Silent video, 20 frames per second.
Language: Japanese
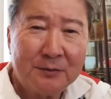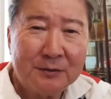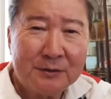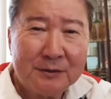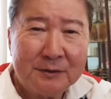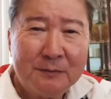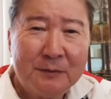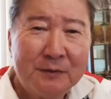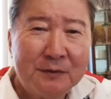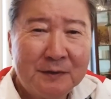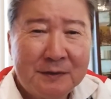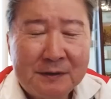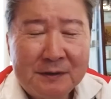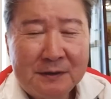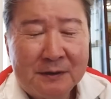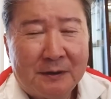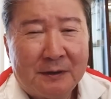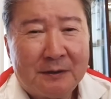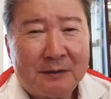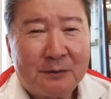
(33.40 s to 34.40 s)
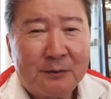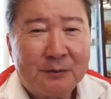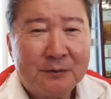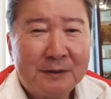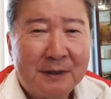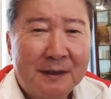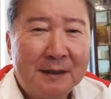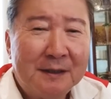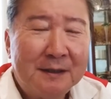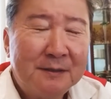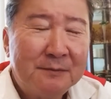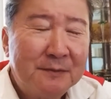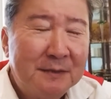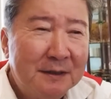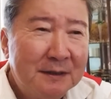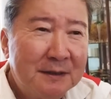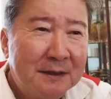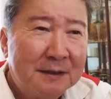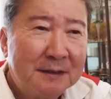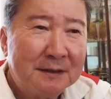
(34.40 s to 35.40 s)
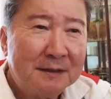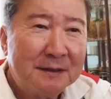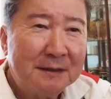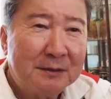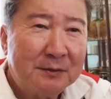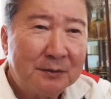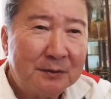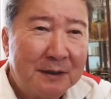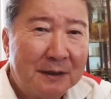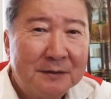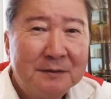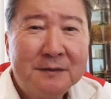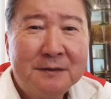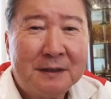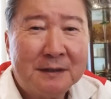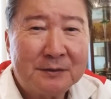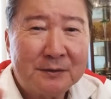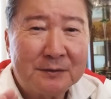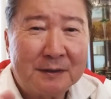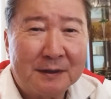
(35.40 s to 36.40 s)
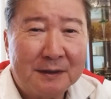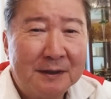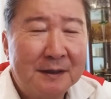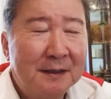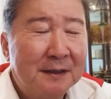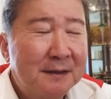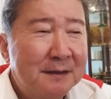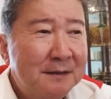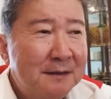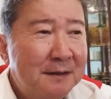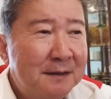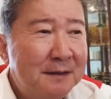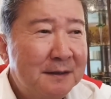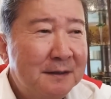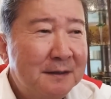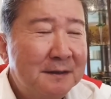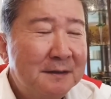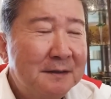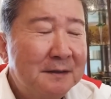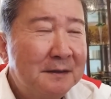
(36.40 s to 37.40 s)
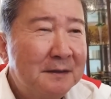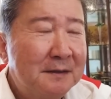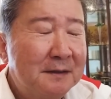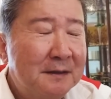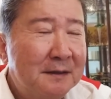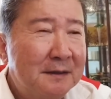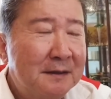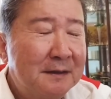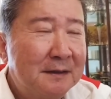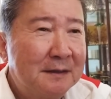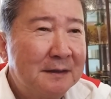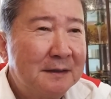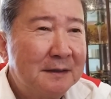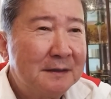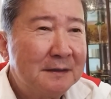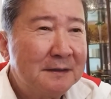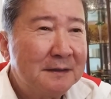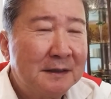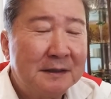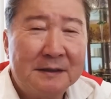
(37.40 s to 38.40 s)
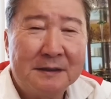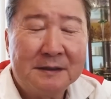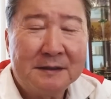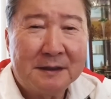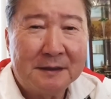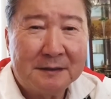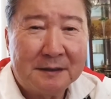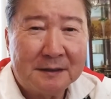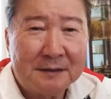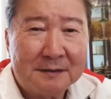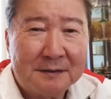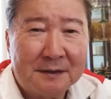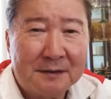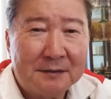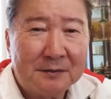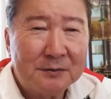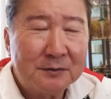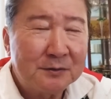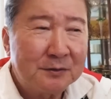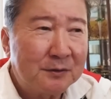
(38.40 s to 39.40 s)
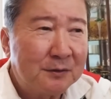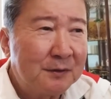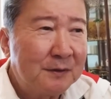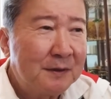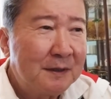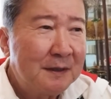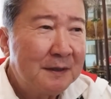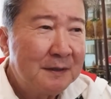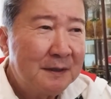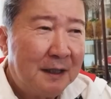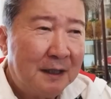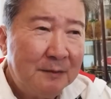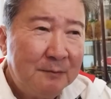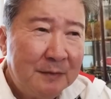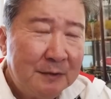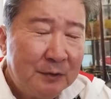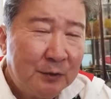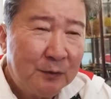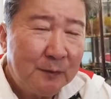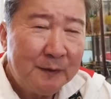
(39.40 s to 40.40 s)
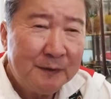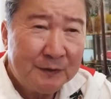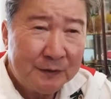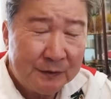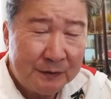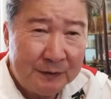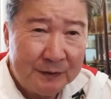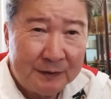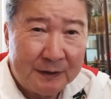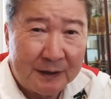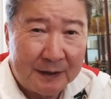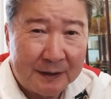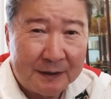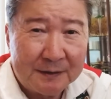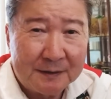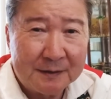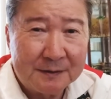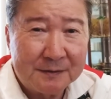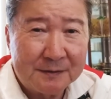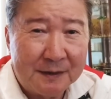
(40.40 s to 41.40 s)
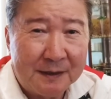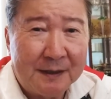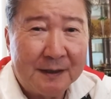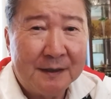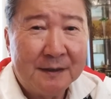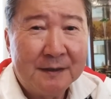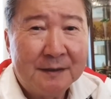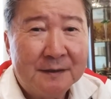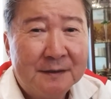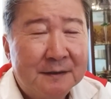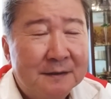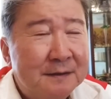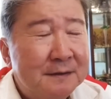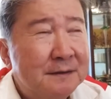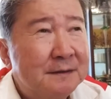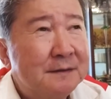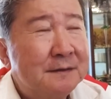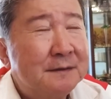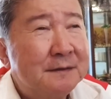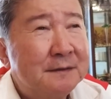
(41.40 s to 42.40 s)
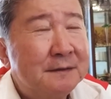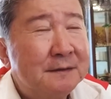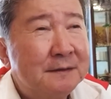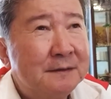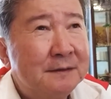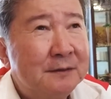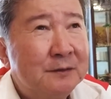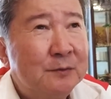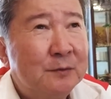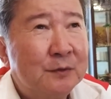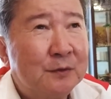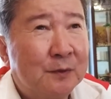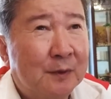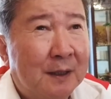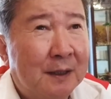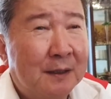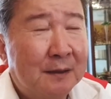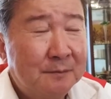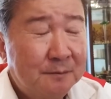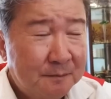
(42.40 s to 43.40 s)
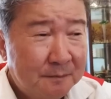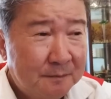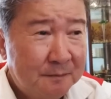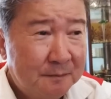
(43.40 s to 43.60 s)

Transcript: 質問については、皆さんに役に立つようなね、あれで、ぜひしていただきたいっていうのと、あんまり個別すぎてですね、いうものは、